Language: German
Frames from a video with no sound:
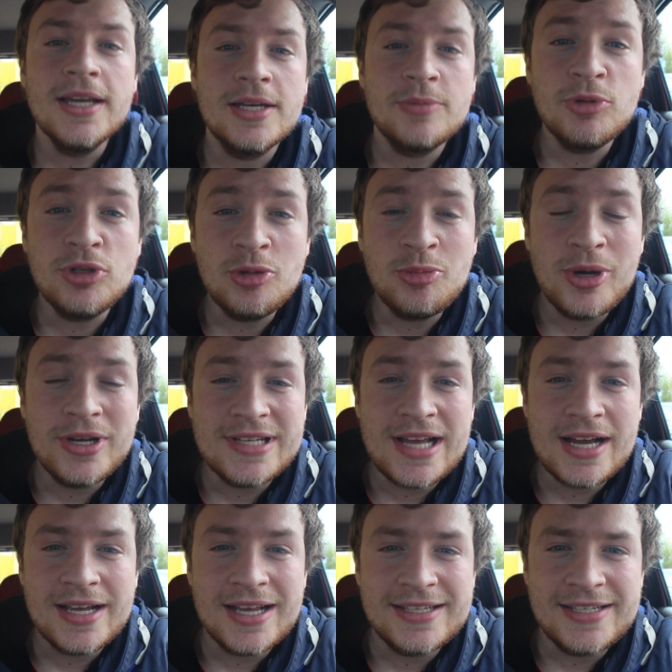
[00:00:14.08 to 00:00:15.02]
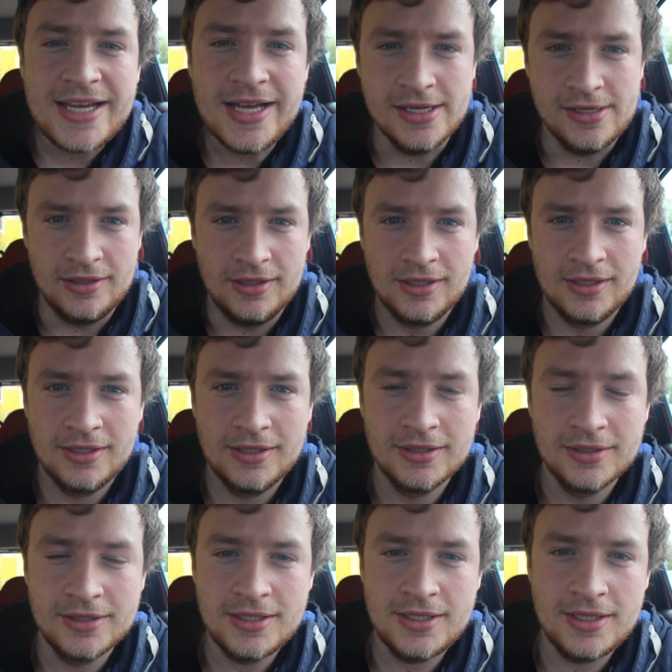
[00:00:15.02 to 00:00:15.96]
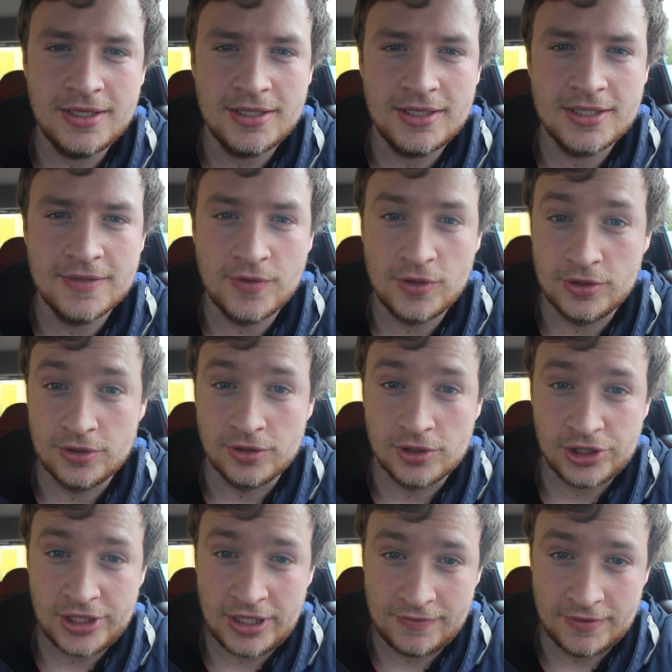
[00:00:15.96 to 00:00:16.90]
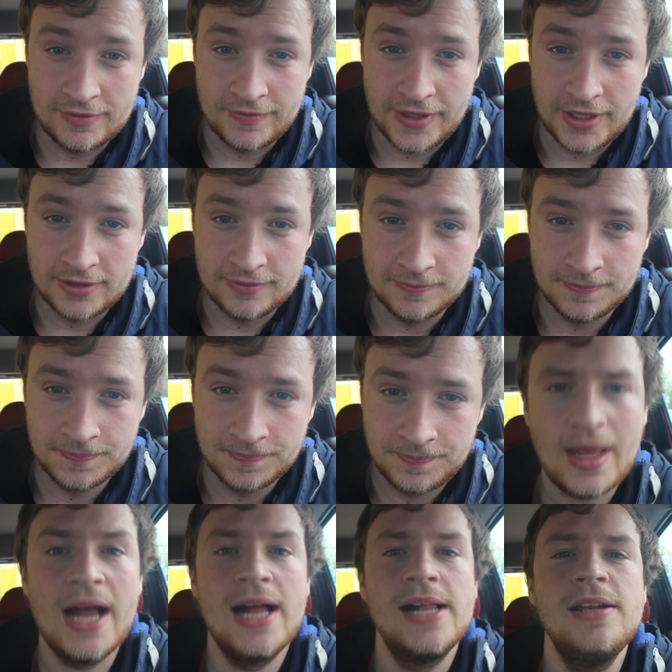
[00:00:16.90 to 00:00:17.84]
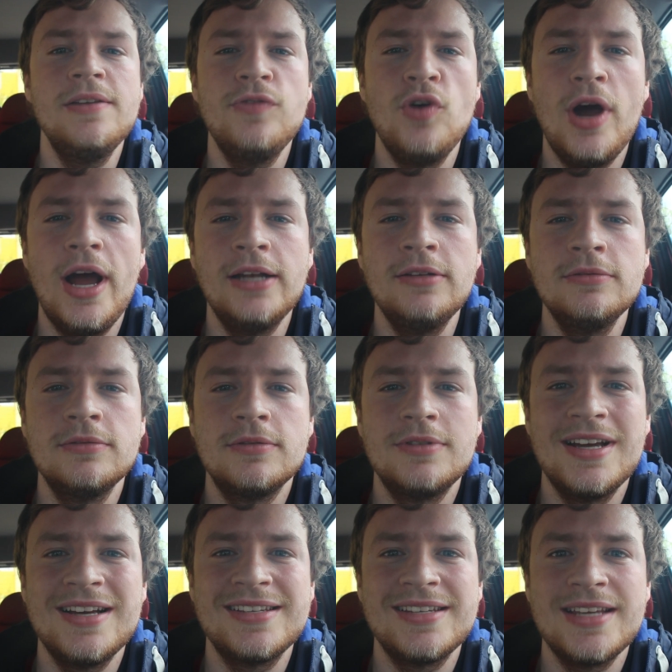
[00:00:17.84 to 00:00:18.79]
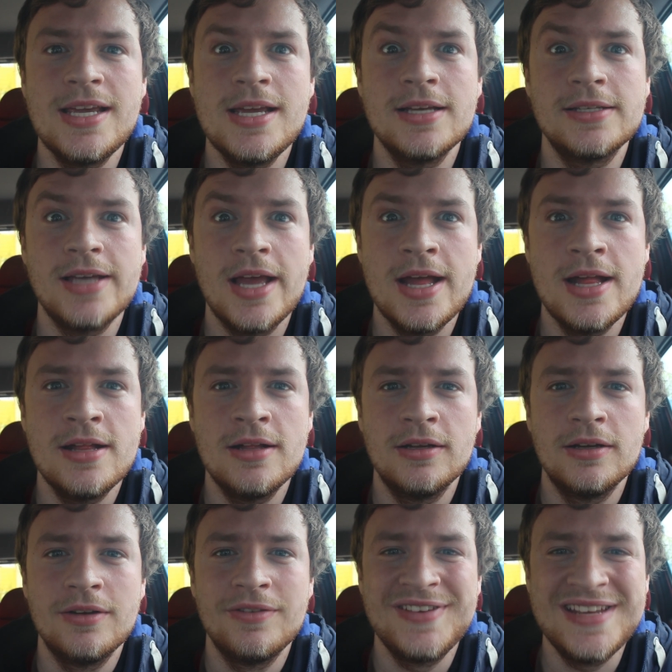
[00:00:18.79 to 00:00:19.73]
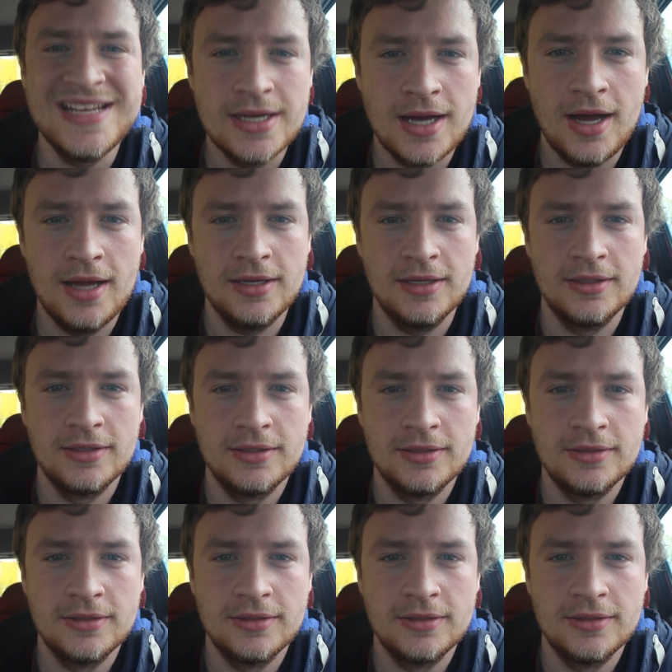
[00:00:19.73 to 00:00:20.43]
ja, ich möchte ein paar Sachen erzählen, die diese Woche noch stattfinden werden. Allen voran das ESL-Finale.